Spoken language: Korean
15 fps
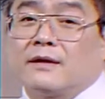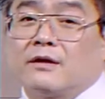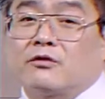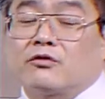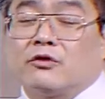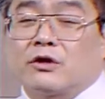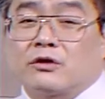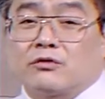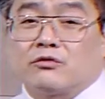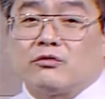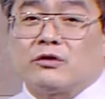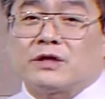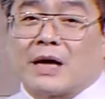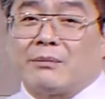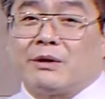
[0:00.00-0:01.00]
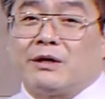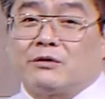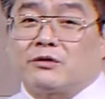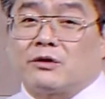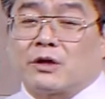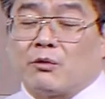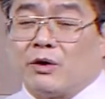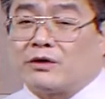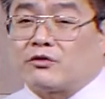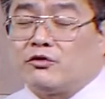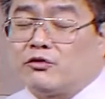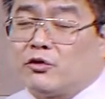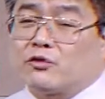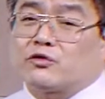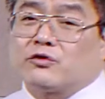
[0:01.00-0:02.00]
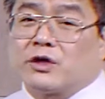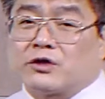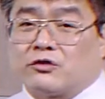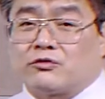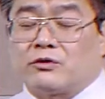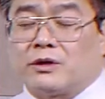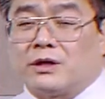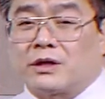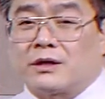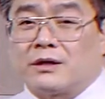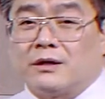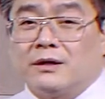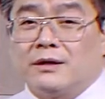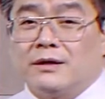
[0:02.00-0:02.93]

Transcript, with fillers: 수익 기준을 잡아낼 수 있다. 왜? 주도주의 기준이니까.